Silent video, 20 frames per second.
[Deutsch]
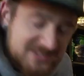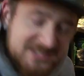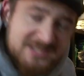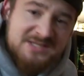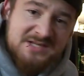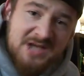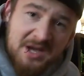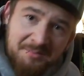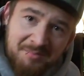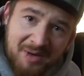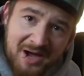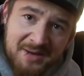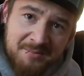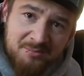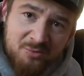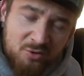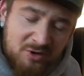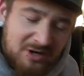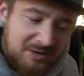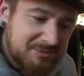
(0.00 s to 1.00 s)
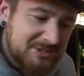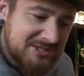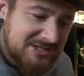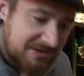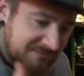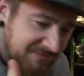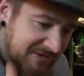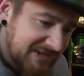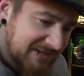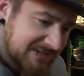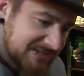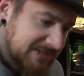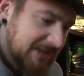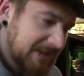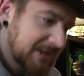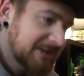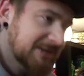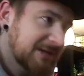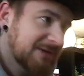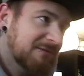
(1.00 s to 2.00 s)
Ist jetzt kein Beinbruch, aber ich erwähne es
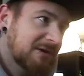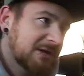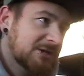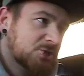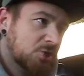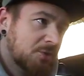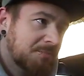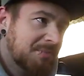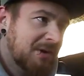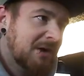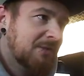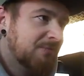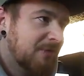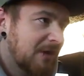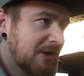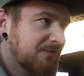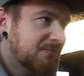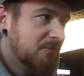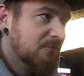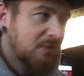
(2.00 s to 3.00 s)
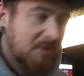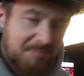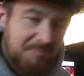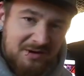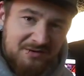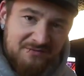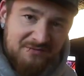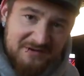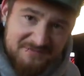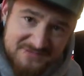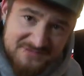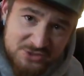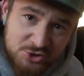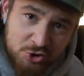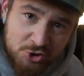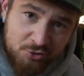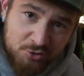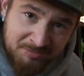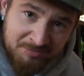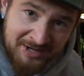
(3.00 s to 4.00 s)
halt, ja, weil ich schon ein paar Pfeifen oder ein paar Pfeifen sind
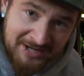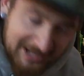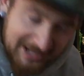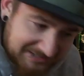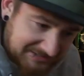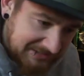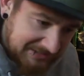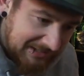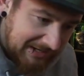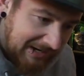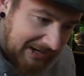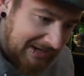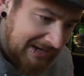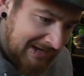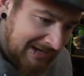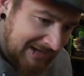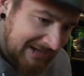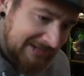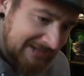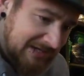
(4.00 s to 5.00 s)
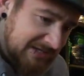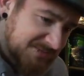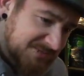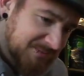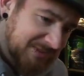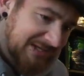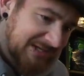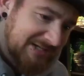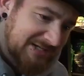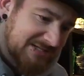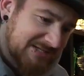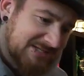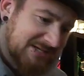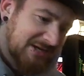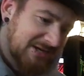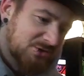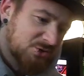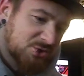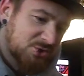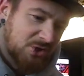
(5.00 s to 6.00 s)
schon durch meine Hand gegangen. Da ist mir das jetzt hier
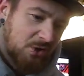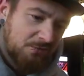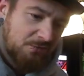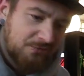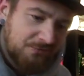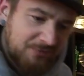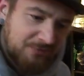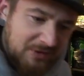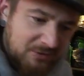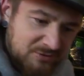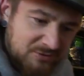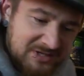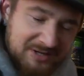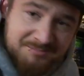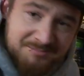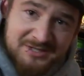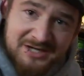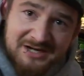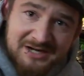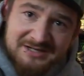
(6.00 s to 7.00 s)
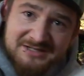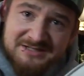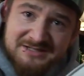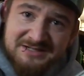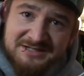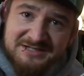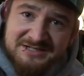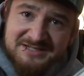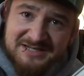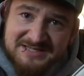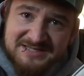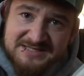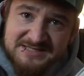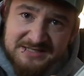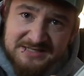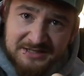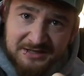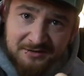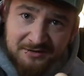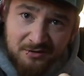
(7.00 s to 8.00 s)
natürlich aufgefallen und ihr habt hier halt die
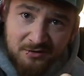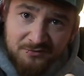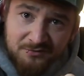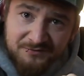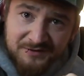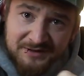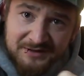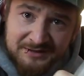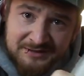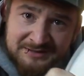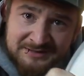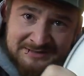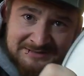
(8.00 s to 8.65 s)
Tatzen hier drauf, ne?